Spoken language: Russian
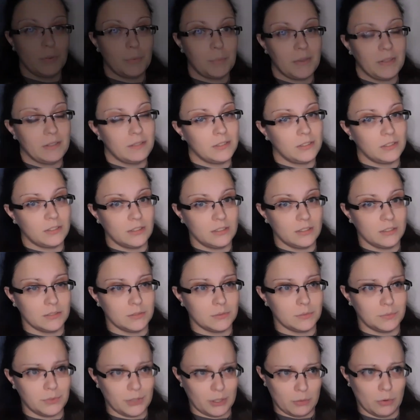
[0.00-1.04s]
во-первых,
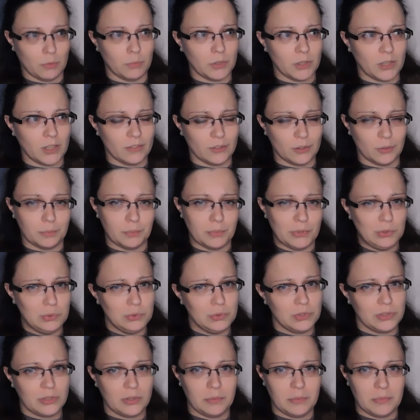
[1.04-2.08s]
самым главным
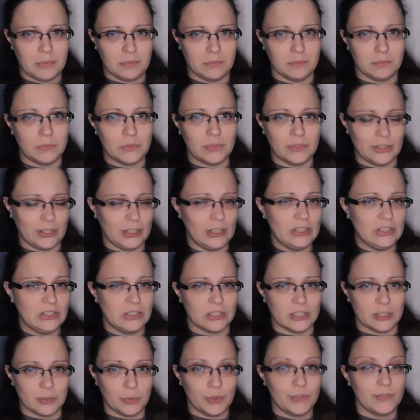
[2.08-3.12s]
плюсом
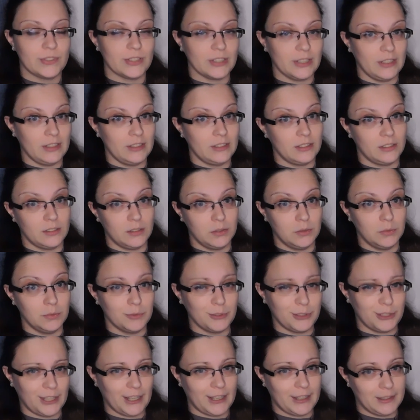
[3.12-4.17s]
является, на мой взгляд,
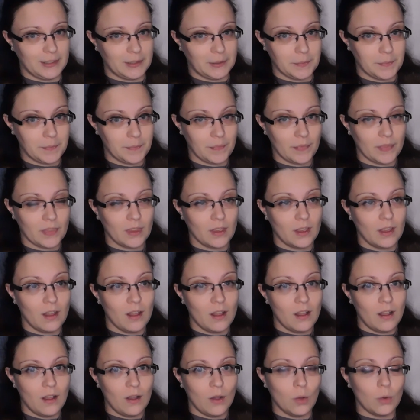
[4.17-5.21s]
тайны.
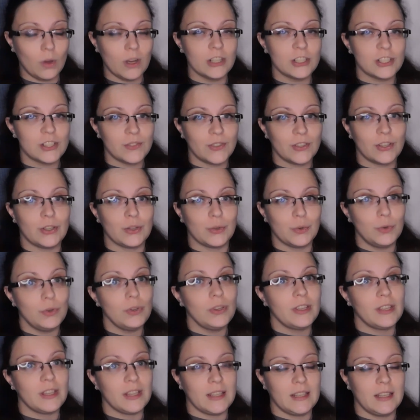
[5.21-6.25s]
У каждого героя
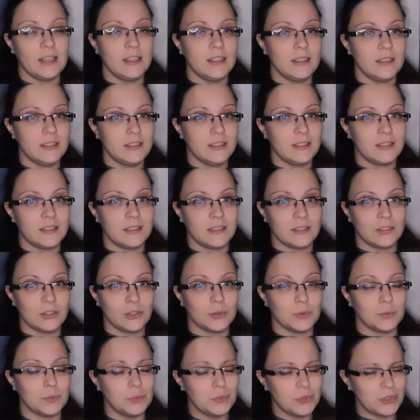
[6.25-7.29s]
есть
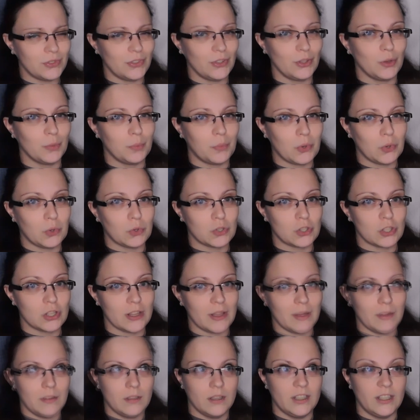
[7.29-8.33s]
э, свое прошлое.
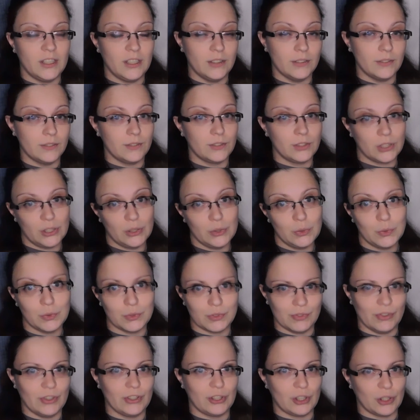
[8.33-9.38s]
И
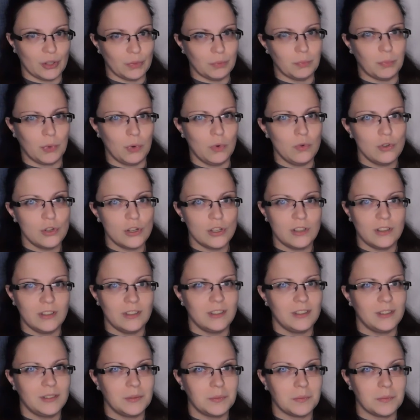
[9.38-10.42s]
взглянуть в это
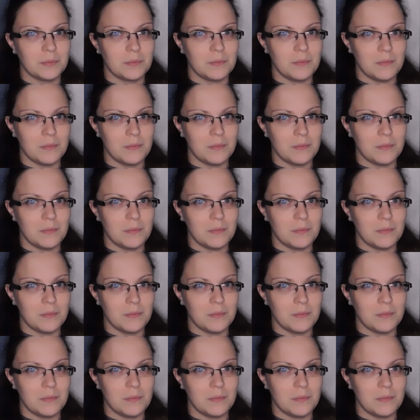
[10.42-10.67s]
прошлое